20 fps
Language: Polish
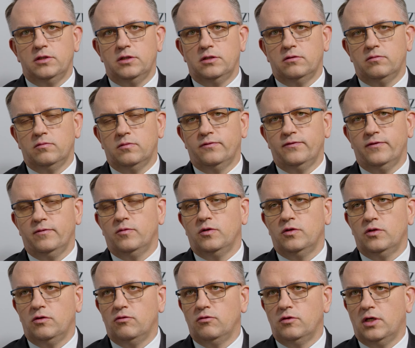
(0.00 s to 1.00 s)
że tu mówimy o
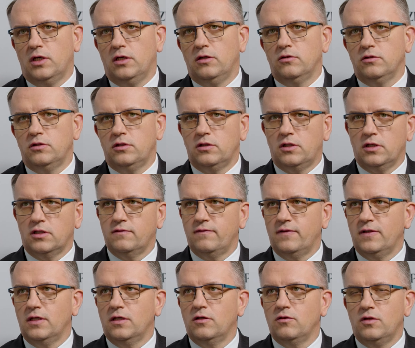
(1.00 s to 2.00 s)
neutralności tak
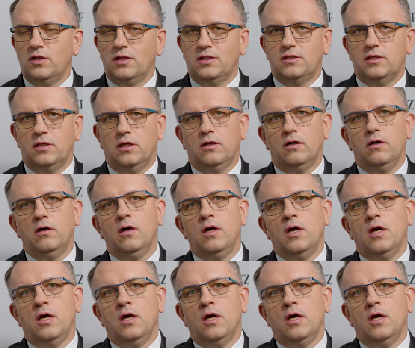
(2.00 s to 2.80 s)
zwanego net zero,